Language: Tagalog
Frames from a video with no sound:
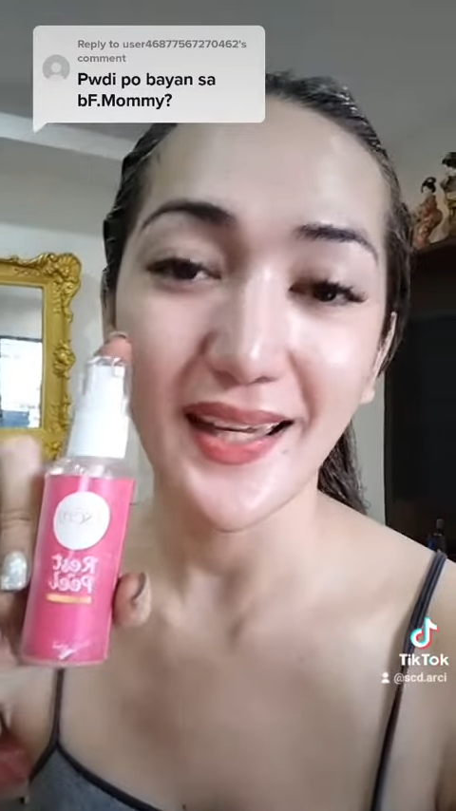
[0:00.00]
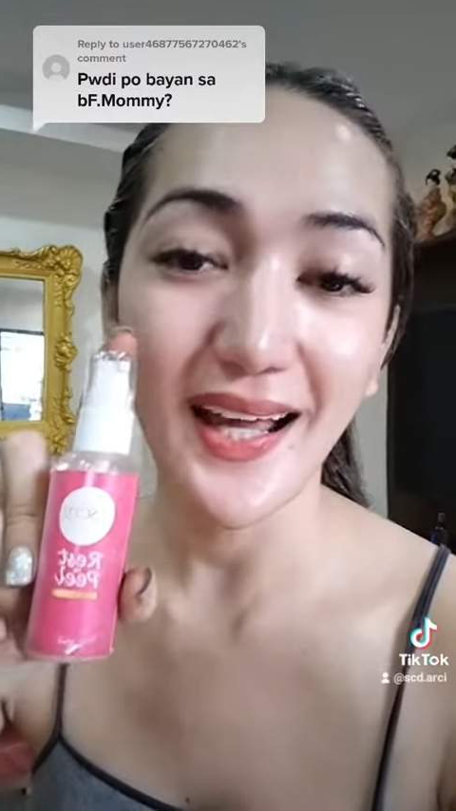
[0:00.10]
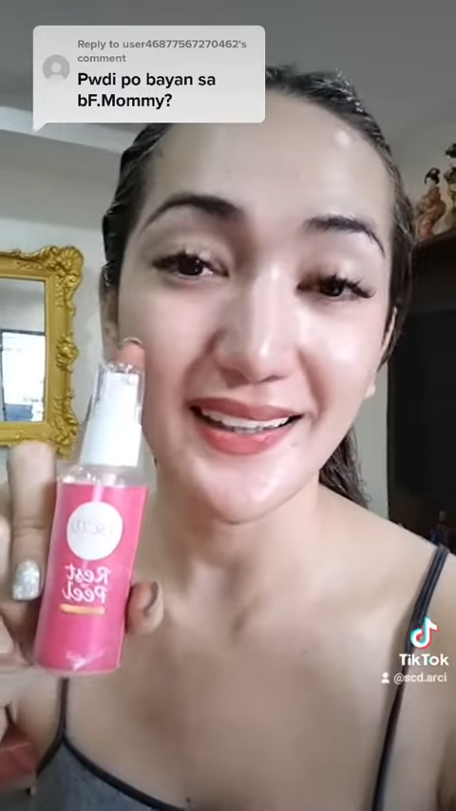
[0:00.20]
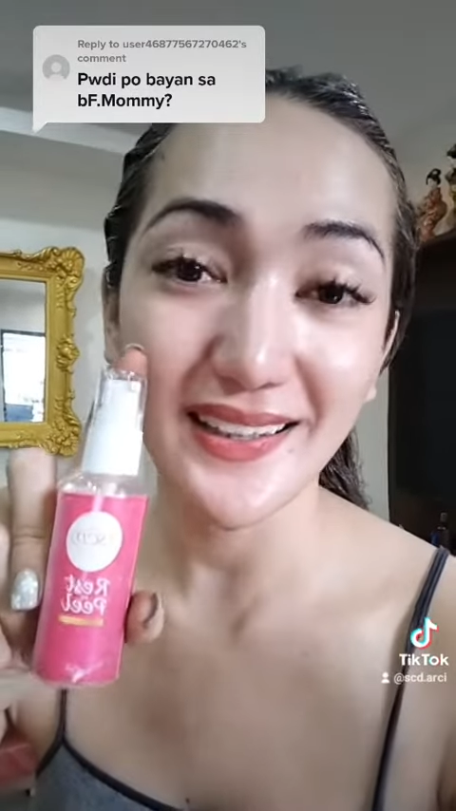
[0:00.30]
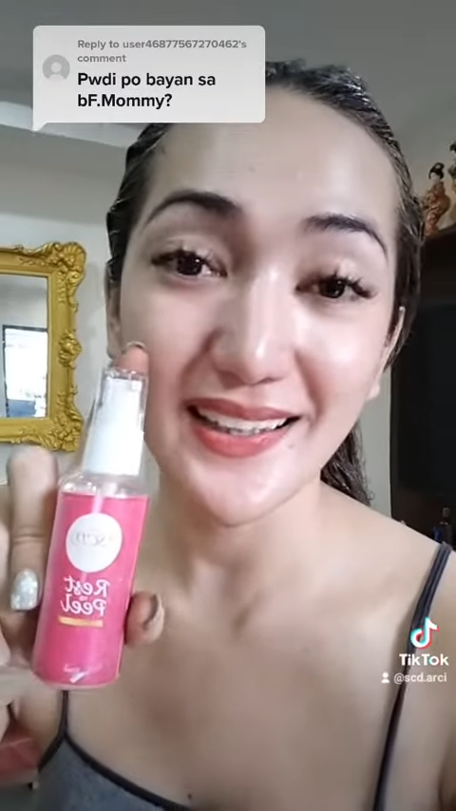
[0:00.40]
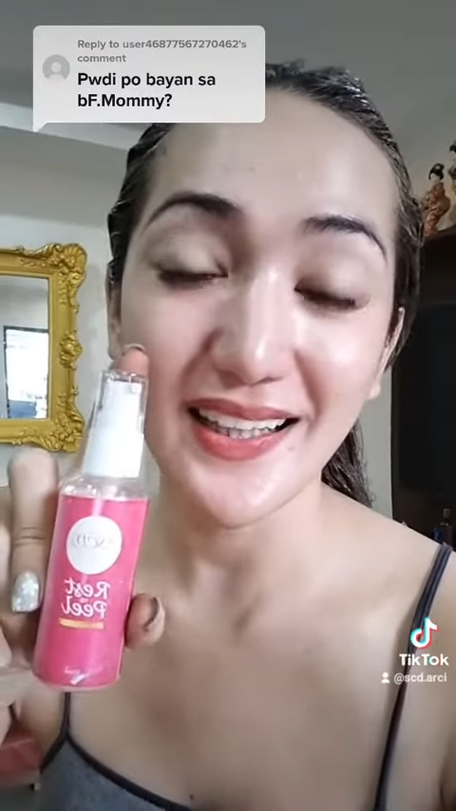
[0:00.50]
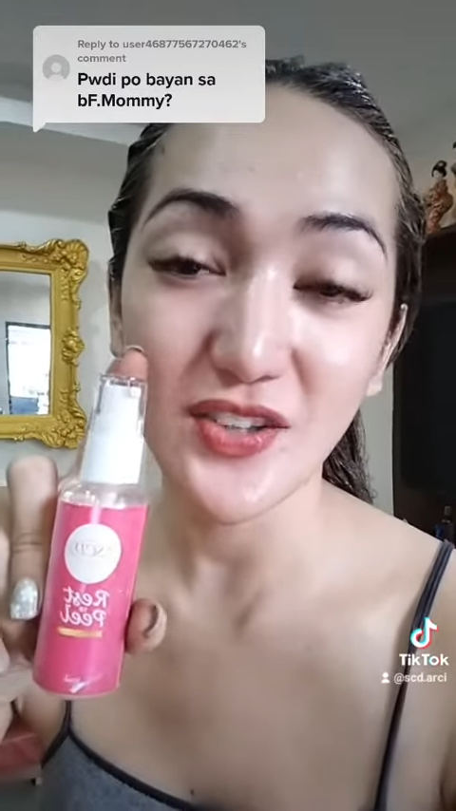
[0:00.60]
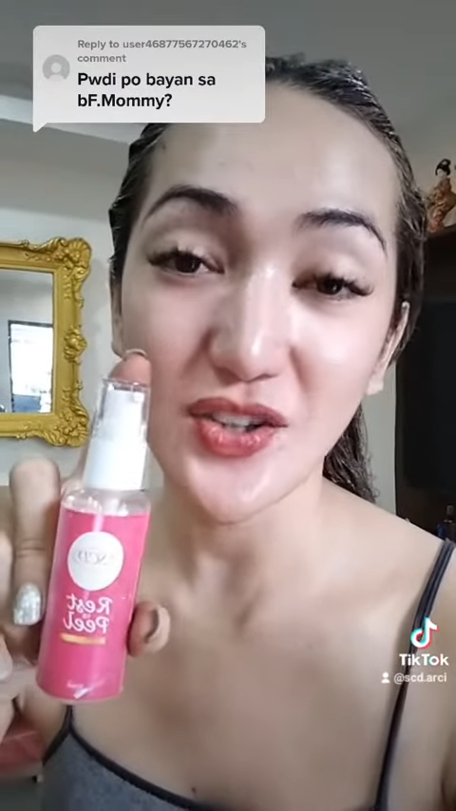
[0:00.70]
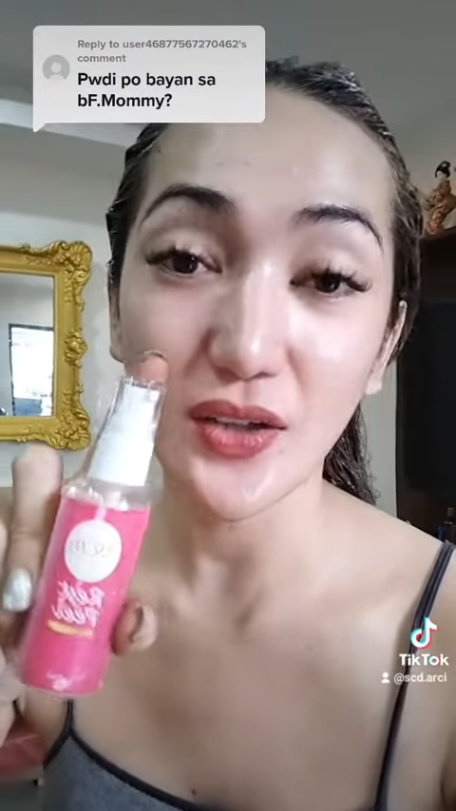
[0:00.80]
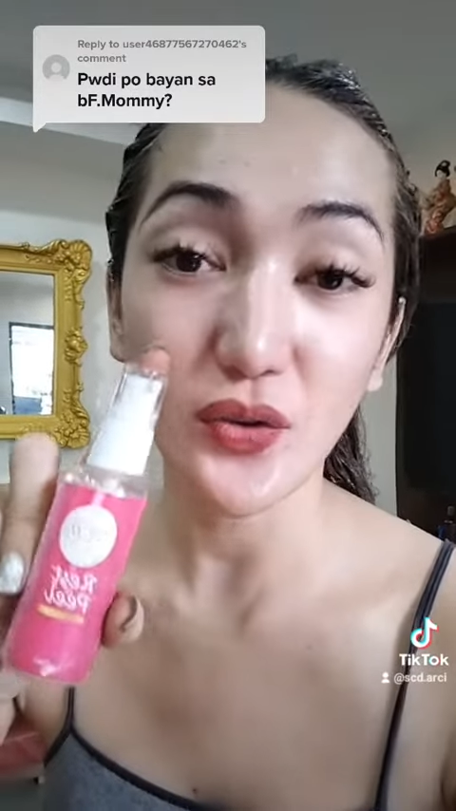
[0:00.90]
At hindi na
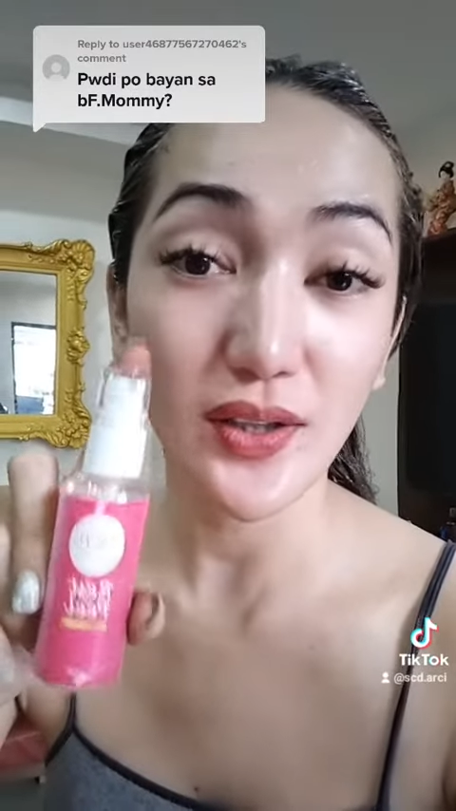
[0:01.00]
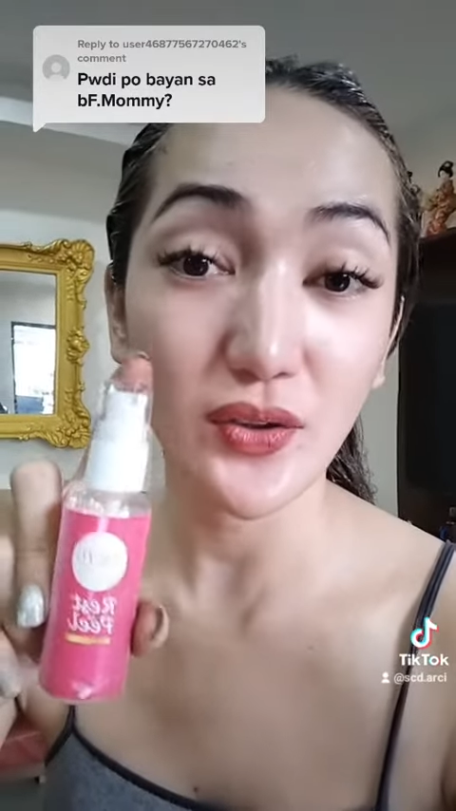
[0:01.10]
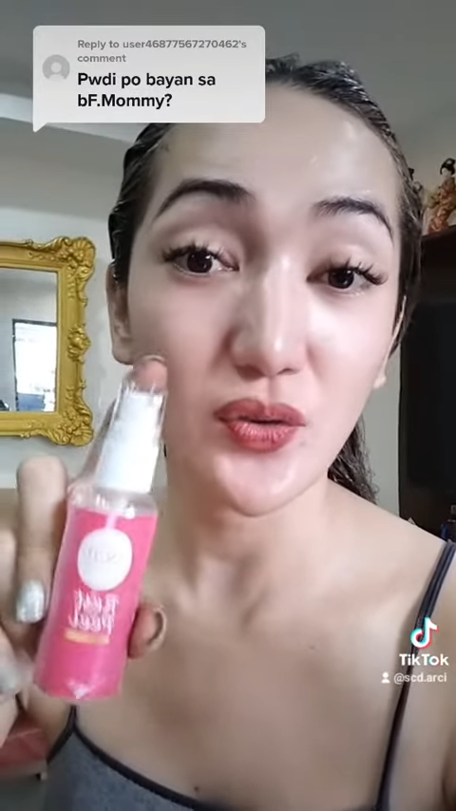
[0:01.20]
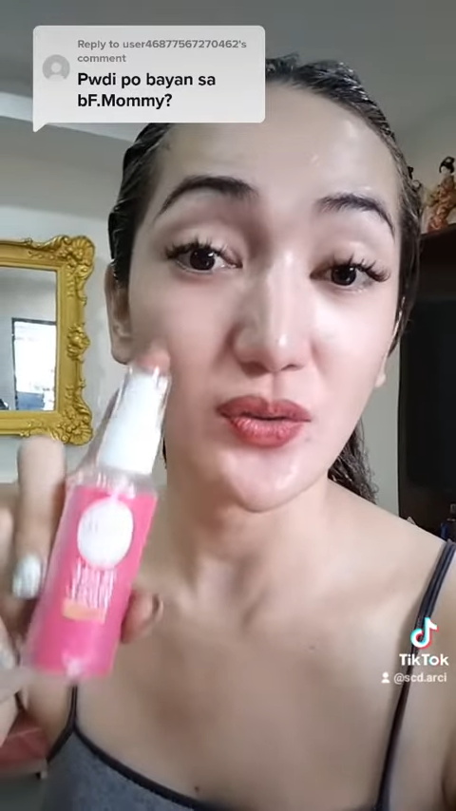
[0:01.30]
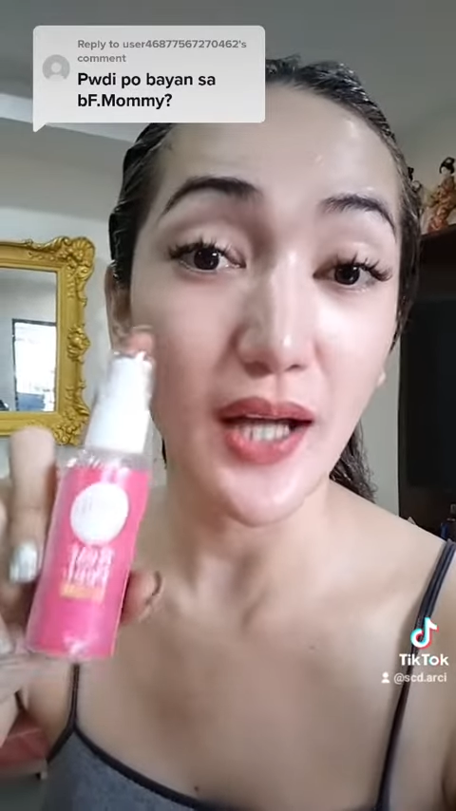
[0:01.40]
rin siya katulad nung